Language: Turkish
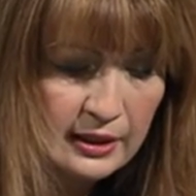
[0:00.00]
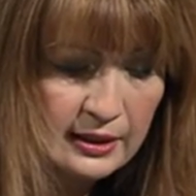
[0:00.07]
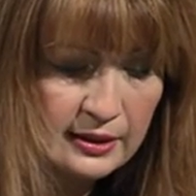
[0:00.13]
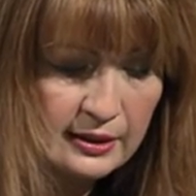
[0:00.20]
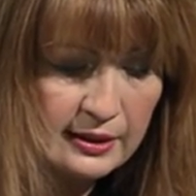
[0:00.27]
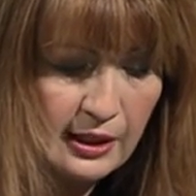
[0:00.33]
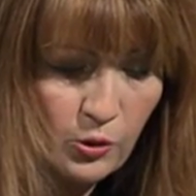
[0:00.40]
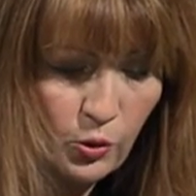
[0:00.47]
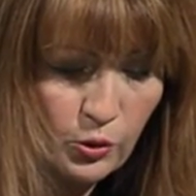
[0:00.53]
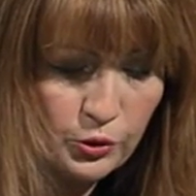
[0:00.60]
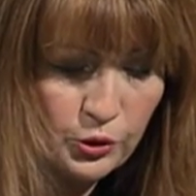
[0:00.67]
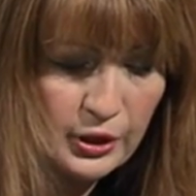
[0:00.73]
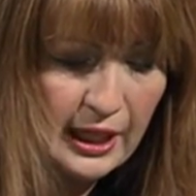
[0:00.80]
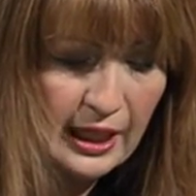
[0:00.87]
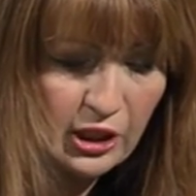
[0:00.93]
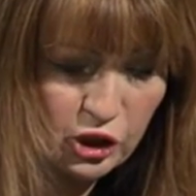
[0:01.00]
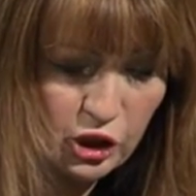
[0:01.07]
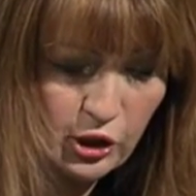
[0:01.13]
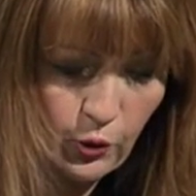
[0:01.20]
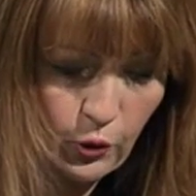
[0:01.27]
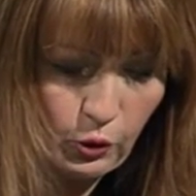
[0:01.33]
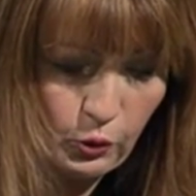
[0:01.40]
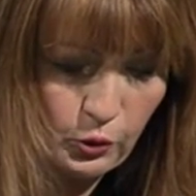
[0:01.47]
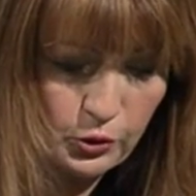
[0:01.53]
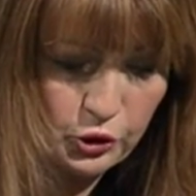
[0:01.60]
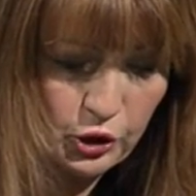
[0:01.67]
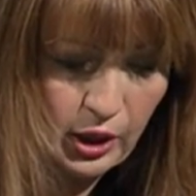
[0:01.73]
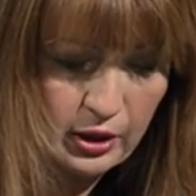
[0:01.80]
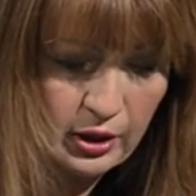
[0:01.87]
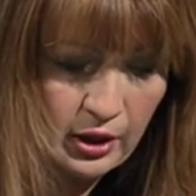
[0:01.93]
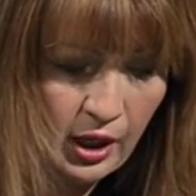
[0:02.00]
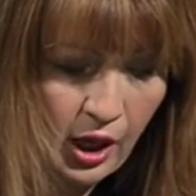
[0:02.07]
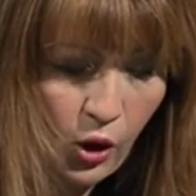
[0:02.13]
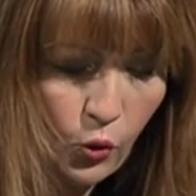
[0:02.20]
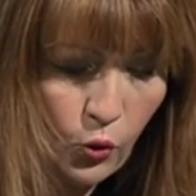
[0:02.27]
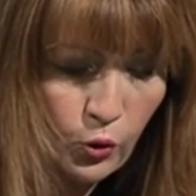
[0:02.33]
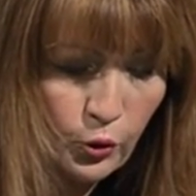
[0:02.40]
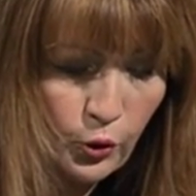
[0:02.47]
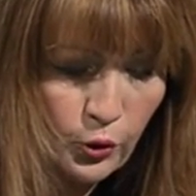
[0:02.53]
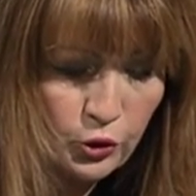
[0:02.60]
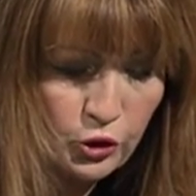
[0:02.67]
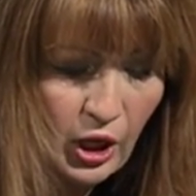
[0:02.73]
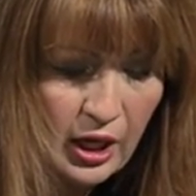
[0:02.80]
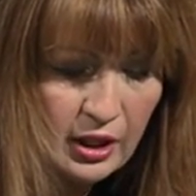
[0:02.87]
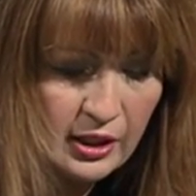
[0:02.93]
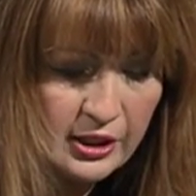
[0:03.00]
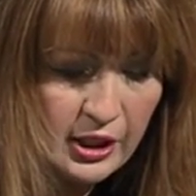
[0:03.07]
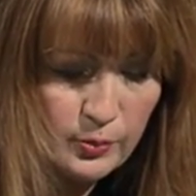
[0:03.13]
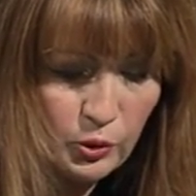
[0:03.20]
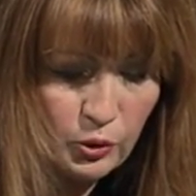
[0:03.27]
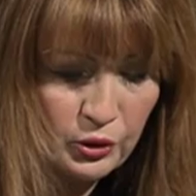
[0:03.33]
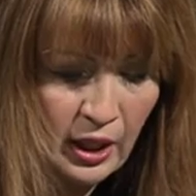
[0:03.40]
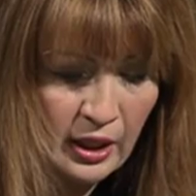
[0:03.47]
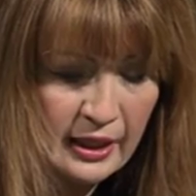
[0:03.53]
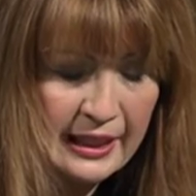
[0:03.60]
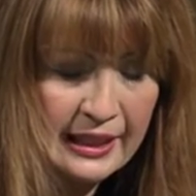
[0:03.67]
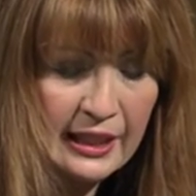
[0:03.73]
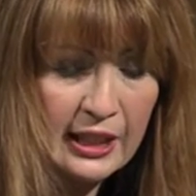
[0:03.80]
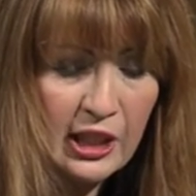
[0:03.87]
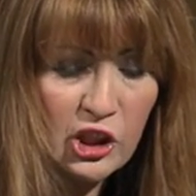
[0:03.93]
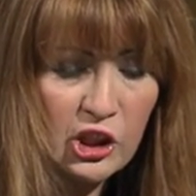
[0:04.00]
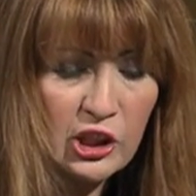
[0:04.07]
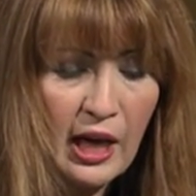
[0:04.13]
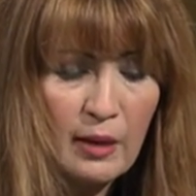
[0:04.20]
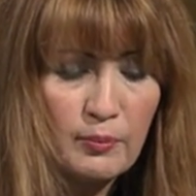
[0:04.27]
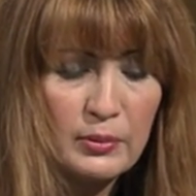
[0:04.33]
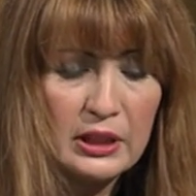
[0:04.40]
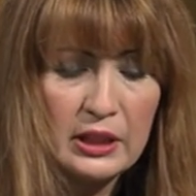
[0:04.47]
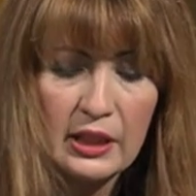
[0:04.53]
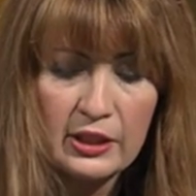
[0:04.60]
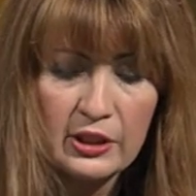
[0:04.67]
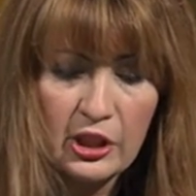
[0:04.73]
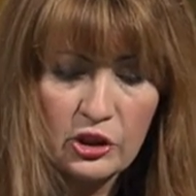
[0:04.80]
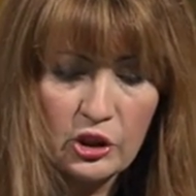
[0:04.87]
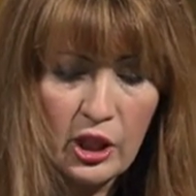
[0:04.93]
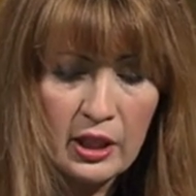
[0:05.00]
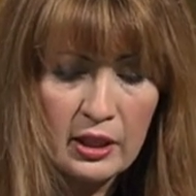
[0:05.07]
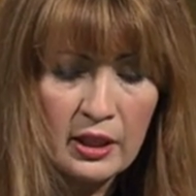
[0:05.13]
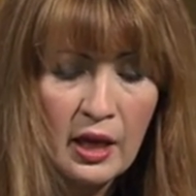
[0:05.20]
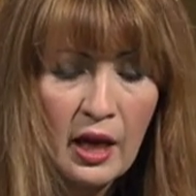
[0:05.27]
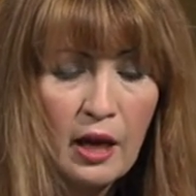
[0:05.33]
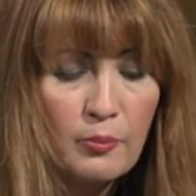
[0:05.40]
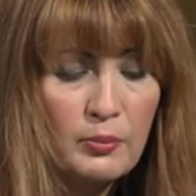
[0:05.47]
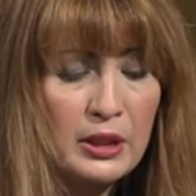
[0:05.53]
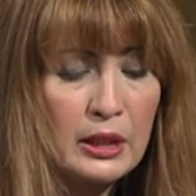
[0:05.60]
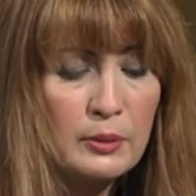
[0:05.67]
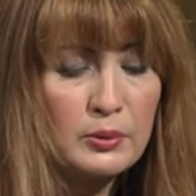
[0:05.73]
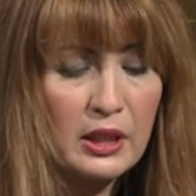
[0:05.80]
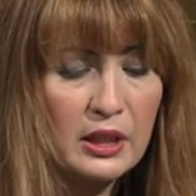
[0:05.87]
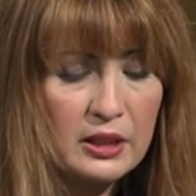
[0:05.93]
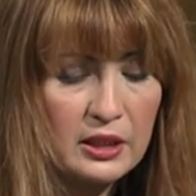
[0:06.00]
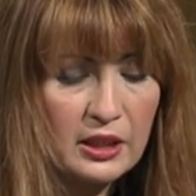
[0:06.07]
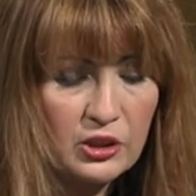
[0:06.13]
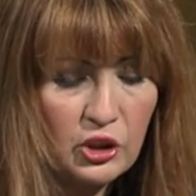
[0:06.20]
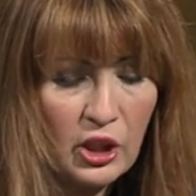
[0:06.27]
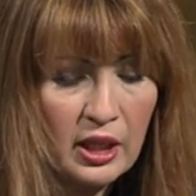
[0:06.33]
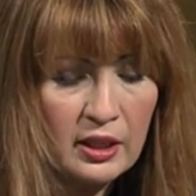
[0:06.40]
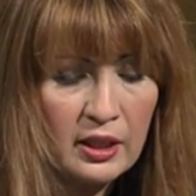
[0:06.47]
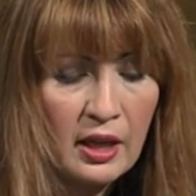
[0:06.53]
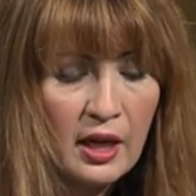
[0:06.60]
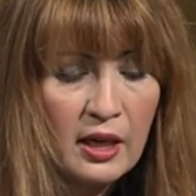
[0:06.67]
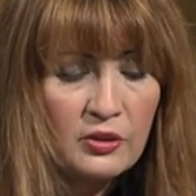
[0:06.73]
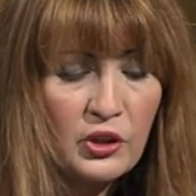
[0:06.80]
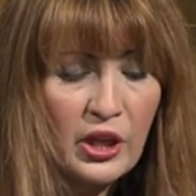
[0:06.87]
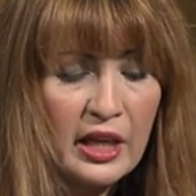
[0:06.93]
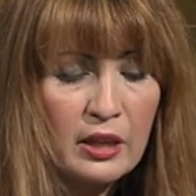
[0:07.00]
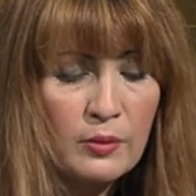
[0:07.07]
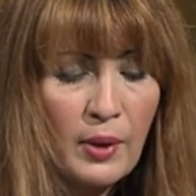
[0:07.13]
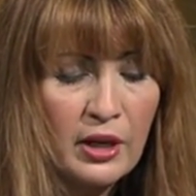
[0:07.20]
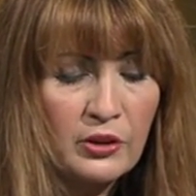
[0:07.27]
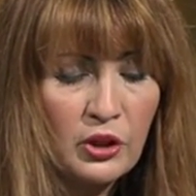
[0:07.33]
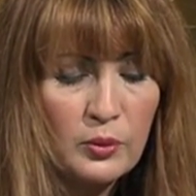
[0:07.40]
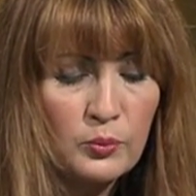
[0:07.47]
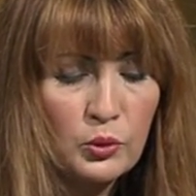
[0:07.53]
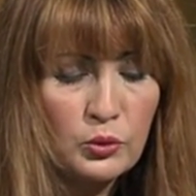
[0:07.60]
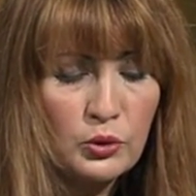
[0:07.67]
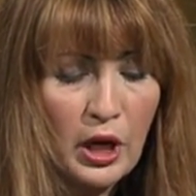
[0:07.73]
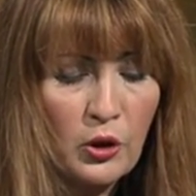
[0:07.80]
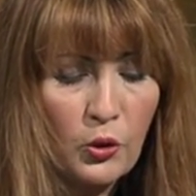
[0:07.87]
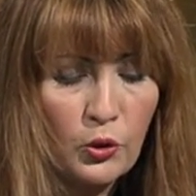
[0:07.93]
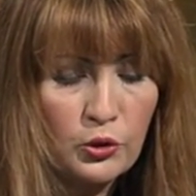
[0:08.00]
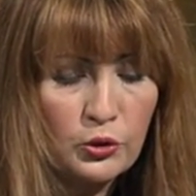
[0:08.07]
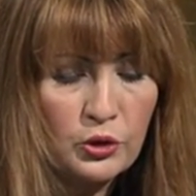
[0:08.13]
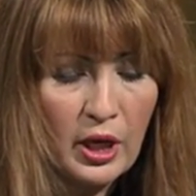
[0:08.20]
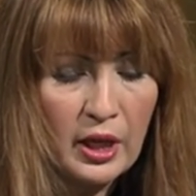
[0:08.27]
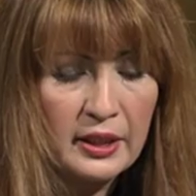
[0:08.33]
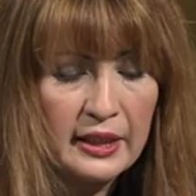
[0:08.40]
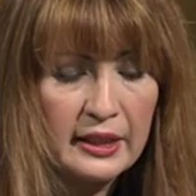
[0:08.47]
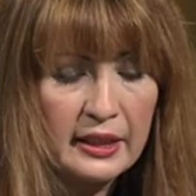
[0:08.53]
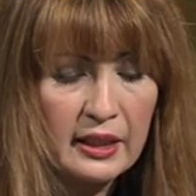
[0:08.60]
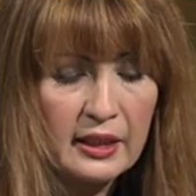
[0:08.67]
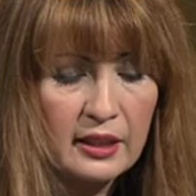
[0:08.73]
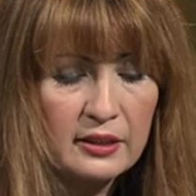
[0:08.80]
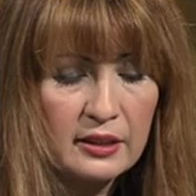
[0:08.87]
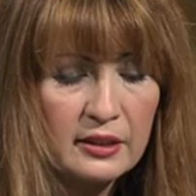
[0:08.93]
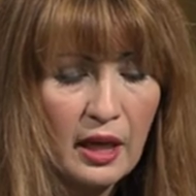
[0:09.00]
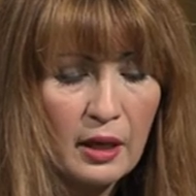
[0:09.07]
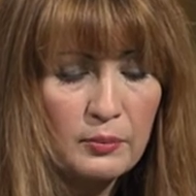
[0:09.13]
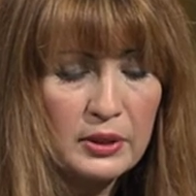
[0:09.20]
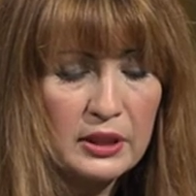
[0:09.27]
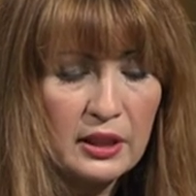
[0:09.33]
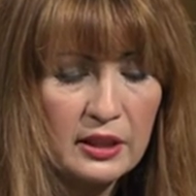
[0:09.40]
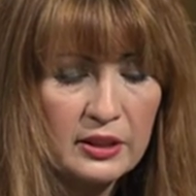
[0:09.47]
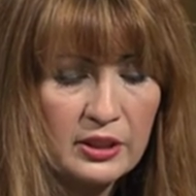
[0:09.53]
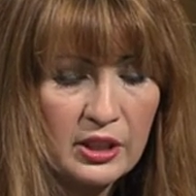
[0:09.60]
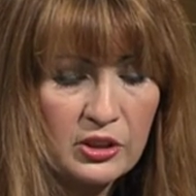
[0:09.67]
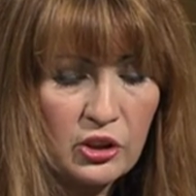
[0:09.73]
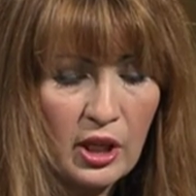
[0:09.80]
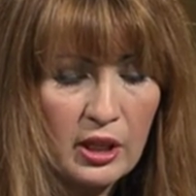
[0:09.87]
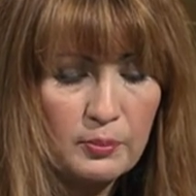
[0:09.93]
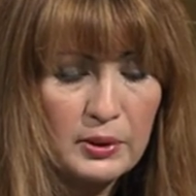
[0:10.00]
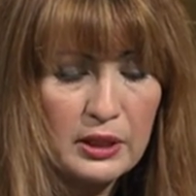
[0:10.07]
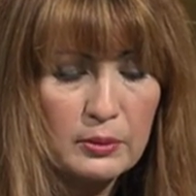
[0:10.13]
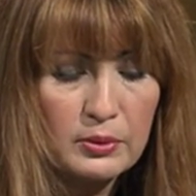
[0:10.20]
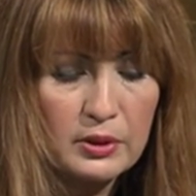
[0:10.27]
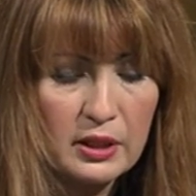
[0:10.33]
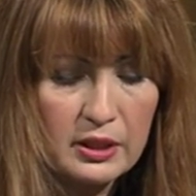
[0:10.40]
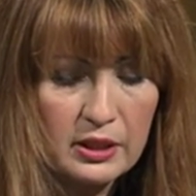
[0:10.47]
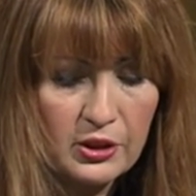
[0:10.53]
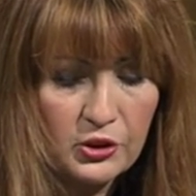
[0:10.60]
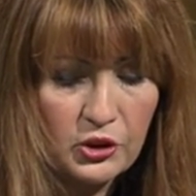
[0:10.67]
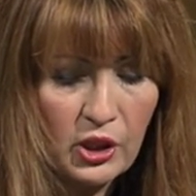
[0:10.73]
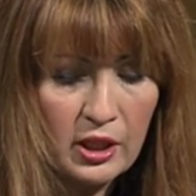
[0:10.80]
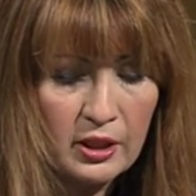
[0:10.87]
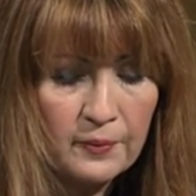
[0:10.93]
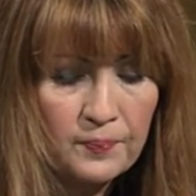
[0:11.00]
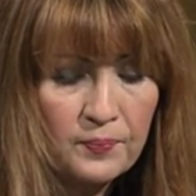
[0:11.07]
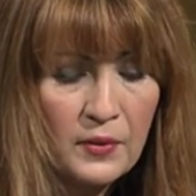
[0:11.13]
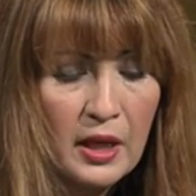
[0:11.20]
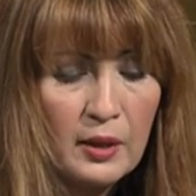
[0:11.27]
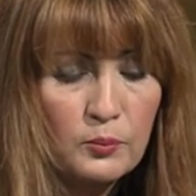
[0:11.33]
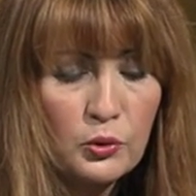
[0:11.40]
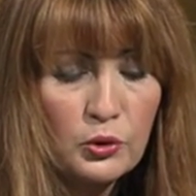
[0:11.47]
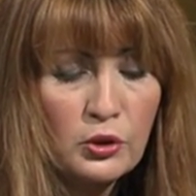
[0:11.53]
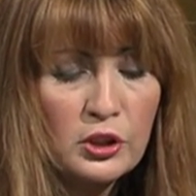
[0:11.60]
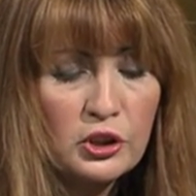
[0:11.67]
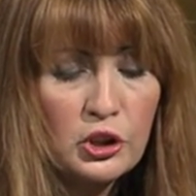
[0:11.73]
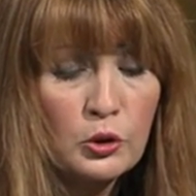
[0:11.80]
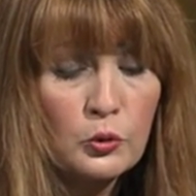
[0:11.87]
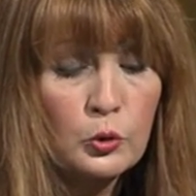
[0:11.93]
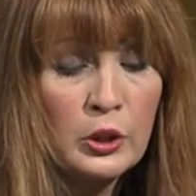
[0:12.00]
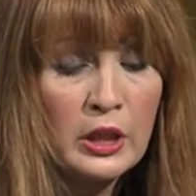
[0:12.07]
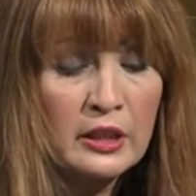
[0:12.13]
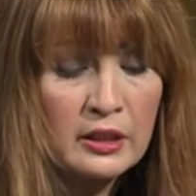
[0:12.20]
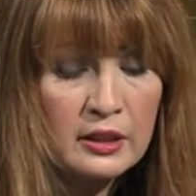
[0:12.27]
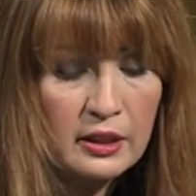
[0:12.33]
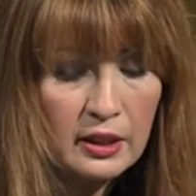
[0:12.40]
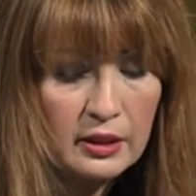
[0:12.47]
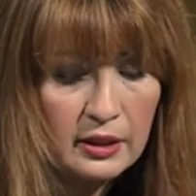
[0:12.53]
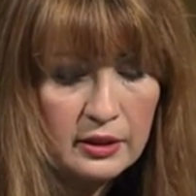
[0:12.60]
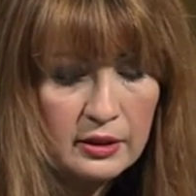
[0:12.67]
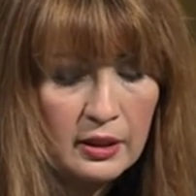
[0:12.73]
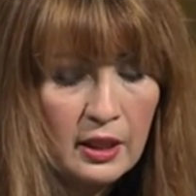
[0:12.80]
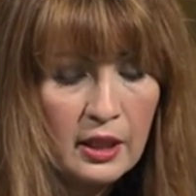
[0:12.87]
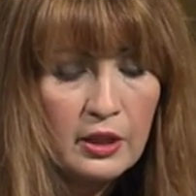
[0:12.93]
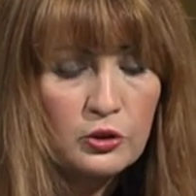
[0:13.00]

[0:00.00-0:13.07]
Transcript: İnsanoğlunun gelişi de öyle olacak. O gün tarlada bulunan iki kişiden biri alınacak, biri bırakılacak, Değirmende buğday öğüten iki kadından biri alınacak, biri bırakılacak. Bunun için uyanık kalın.